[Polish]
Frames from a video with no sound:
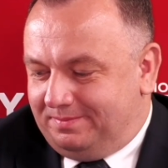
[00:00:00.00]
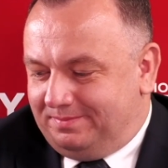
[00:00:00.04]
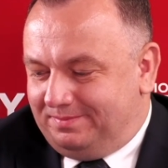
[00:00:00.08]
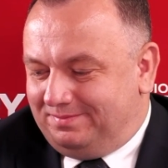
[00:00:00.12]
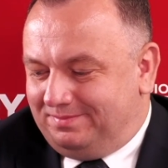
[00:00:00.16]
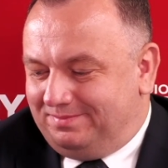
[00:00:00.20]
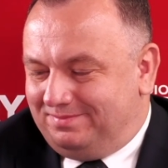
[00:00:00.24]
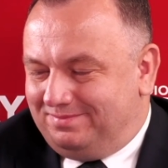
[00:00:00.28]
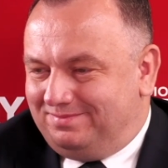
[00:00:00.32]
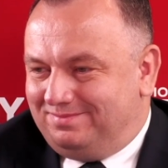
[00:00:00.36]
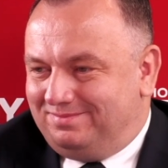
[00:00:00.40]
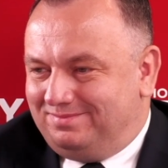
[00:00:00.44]

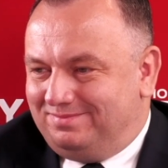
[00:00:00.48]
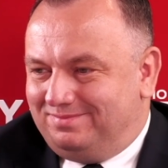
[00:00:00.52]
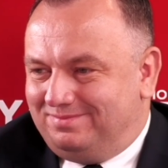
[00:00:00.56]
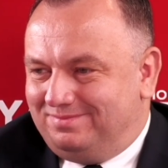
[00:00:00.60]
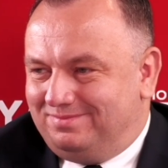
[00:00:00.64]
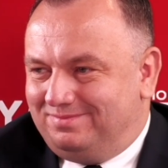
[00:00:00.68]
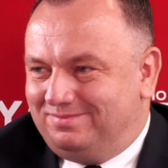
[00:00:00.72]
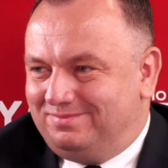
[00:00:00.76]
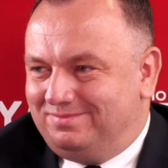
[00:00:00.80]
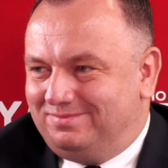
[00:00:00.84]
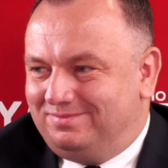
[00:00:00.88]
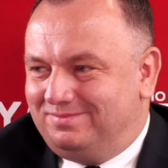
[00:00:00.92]
Po raz drugi
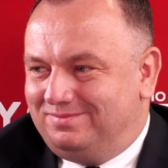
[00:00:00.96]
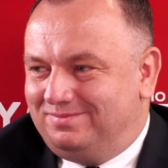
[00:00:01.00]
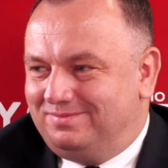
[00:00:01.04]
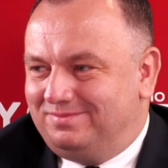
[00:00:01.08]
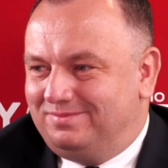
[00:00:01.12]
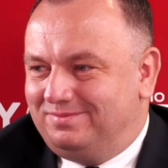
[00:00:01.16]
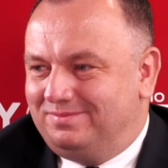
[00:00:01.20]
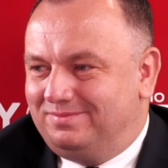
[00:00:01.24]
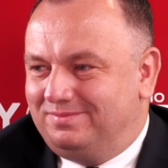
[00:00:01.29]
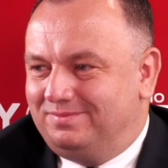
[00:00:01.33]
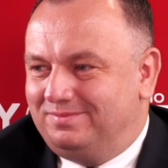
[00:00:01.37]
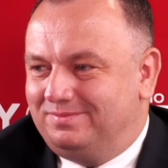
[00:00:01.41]
pana i państwa
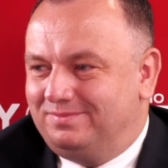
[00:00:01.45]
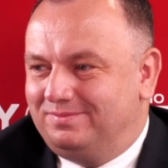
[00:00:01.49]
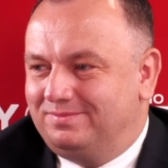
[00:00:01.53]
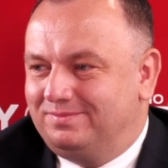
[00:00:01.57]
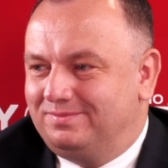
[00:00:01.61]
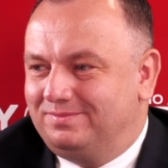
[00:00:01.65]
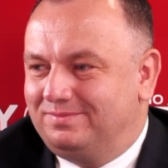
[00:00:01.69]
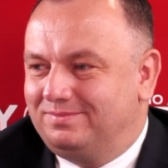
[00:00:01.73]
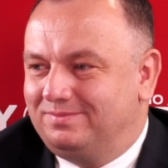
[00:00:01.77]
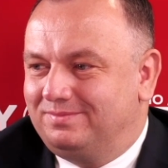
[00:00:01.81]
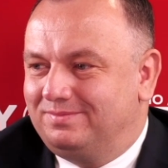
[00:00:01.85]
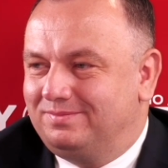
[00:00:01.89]
witamy.
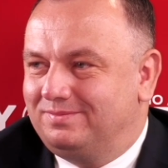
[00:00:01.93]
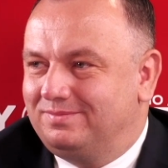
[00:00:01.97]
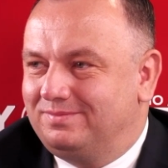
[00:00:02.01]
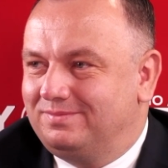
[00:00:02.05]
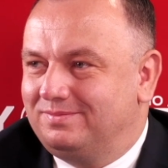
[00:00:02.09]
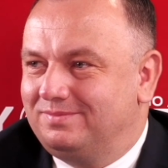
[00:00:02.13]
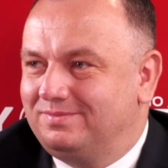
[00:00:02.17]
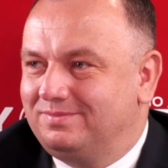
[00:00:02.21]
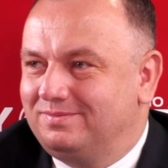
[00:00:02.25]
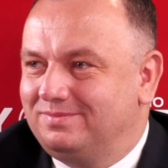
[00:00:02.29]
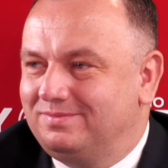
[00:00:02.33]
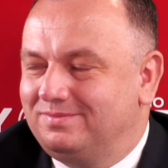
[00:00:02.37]

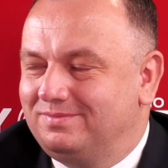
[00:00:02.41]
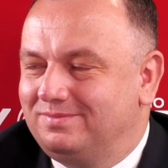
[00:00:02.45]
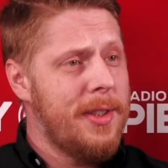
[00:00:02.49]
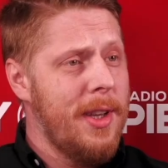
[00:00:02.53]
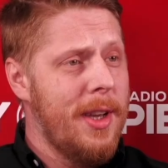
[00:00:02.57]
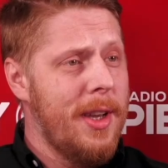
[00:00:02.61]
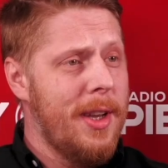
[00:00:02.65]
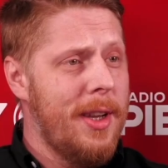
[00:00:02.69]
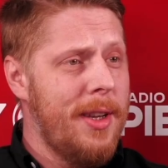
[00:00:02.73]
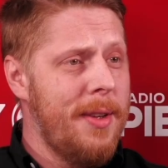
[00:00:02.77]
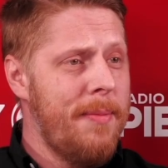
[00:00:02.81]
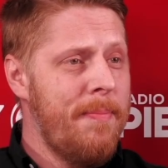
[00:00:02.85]
Kończąc
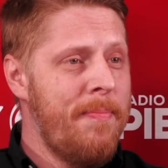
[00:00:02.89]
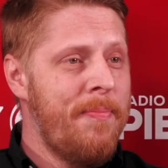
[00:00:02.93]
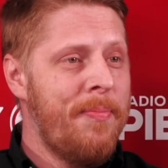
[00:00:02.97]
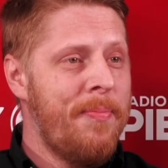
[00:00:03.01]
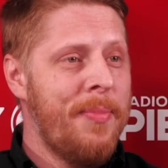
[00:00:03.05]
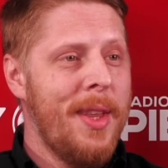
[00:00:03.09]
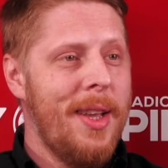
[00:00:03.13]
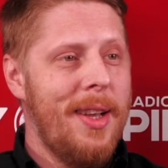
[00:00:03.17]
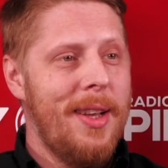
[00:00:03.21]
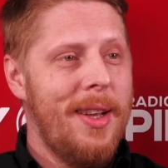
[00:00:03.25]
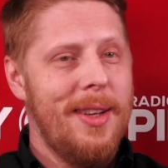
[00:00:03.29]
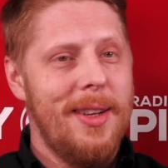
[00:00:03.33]
kwestię
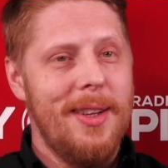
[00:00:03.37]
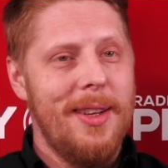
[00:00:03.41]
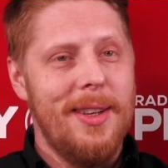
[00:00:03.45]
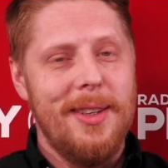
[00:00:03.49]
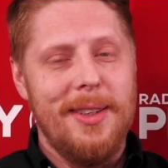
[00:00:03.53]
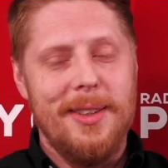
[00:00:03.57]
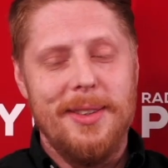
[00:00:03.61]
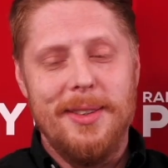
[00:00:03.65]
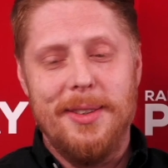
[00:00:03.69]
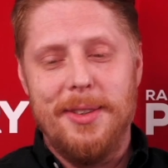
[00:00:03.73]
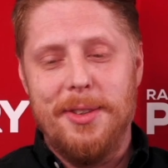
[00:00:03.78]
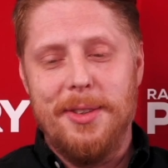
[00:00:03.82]

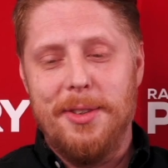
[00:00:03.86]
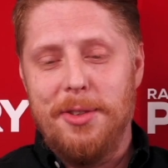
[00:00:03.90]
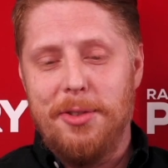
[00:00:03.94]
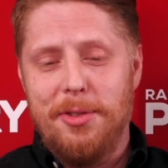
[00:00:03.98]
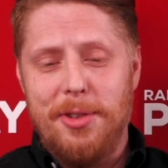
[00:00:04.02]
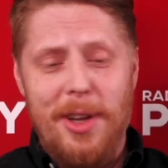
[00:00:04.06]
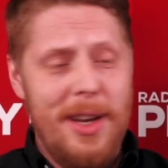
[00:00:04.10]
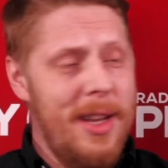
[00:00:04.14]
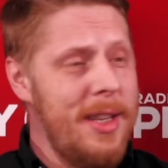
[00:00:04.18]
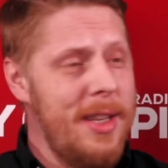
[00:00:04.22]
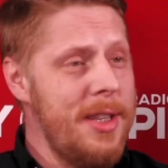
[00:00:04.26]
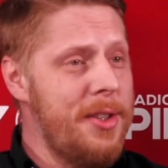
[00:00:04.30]
E,
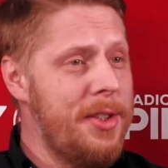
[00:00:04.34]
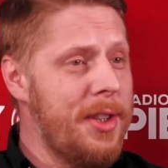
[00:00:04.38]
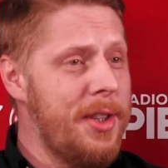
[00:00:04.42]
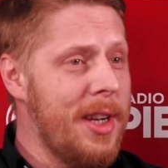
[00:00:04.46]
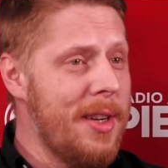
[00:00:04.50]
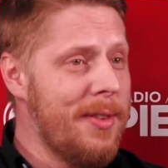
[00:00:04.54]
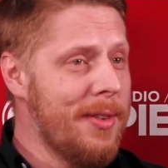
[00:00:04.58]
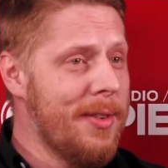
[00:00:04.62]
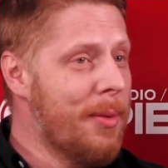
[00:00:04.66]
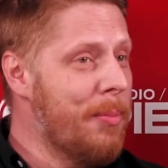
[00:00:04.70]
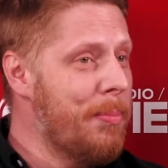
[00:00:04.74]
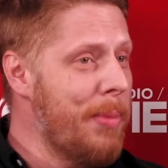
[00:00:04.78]
szalenie
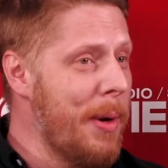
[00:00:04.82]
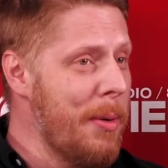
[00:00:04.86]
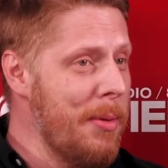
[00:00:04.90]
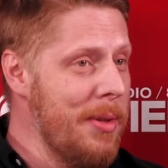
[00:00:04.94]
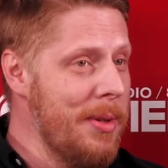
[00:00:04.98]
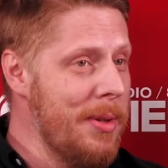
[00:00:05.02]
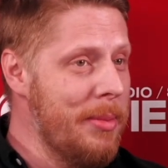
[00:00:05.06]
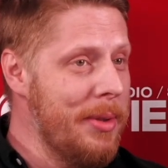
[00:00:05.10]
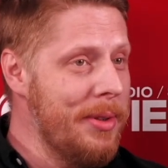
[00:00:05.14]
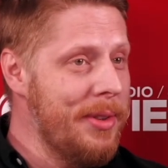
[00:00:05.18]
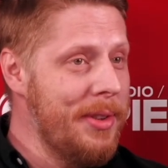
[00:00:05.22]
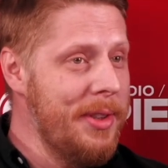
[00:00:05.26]
ciekawą
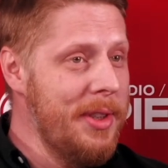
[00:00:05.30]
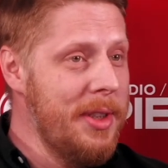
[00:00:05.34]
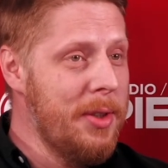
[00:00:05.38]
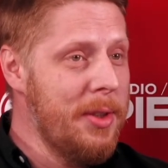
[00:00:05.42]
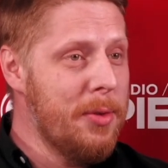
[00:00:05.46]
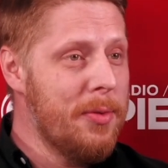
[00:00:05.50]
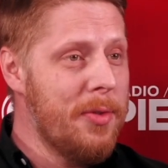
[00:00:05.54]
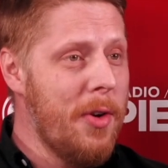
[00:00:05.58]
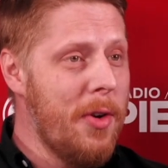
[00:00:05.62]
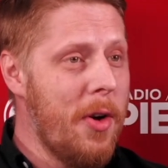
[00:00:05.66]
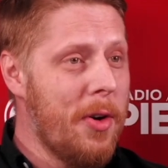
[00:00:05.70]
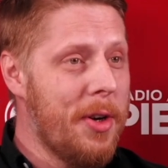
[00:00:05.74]

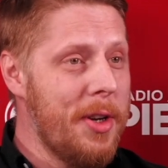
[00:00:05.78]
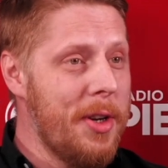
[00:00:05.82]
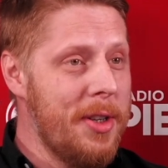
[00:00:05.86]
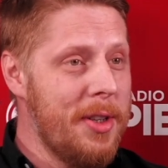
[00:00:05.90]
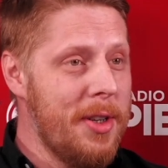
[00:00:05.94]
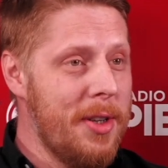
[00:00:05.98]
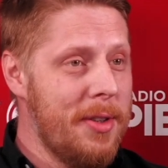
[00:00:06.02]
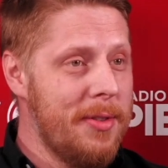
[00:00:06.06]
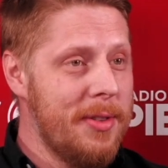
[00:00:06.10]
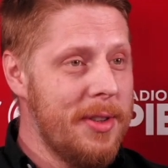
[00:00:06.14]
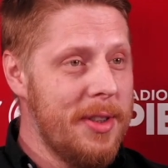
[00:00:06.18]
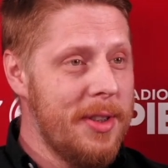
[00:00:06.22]
pełnomocników
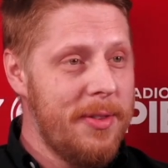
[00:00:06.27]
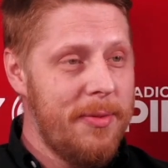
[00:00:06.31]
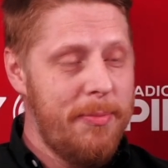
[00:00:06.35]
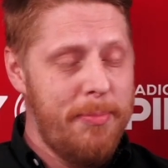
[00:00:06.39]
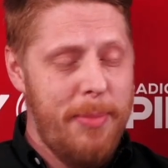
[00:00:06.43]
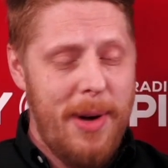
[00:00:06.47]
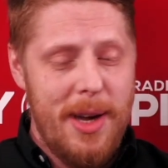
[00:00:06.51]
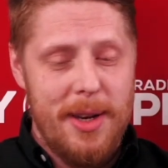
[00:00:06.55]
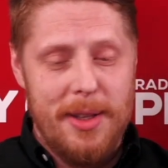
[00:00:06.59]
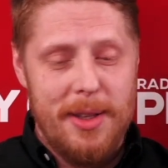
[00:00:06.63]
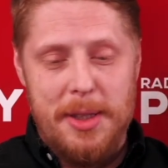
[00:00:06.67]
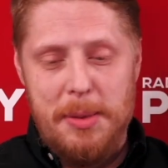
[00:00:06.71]
okręgowych w
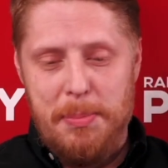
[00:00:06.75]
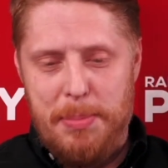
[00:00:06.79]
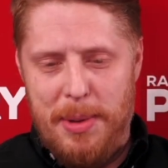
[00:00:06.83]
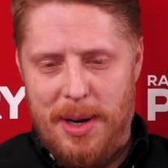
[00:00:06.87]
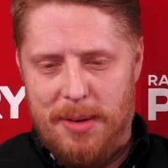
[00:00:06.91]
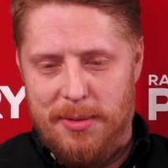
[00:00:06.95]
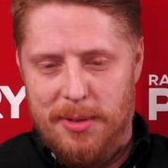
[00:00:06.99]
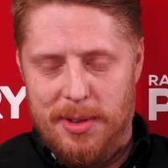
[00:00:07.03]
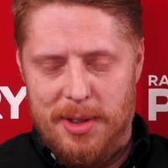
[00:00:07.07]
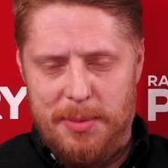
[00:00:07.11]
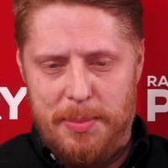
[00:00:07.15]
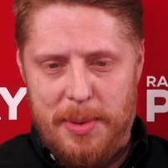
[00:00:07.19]
partii
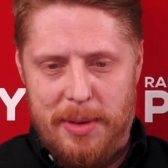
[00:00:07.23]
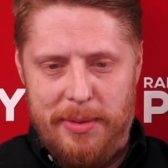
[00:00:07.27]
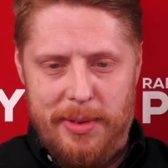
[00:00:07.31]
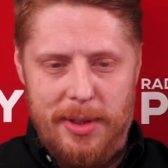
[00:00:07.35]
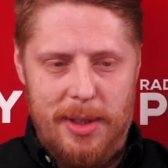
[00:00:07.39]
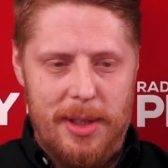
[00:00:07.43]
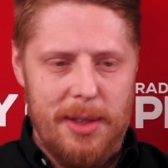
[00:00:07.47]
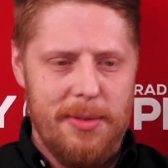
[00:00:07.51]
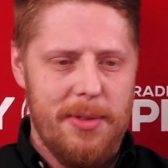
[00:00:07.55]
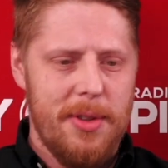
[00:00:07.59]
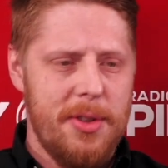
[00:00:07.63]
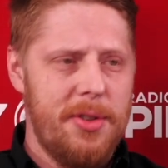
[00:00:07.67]
Prawo i
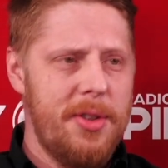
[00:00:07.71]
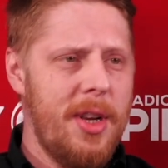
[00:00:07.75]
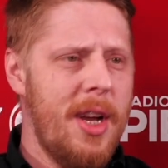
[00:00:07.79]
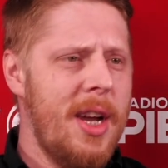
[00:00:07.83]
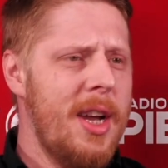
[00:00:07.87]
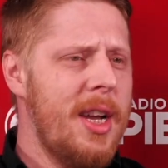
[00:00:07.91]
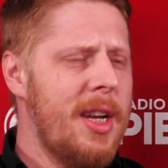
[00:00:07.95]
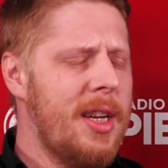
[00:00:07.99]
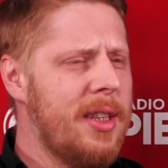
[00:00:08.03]
Sprawiedliwość.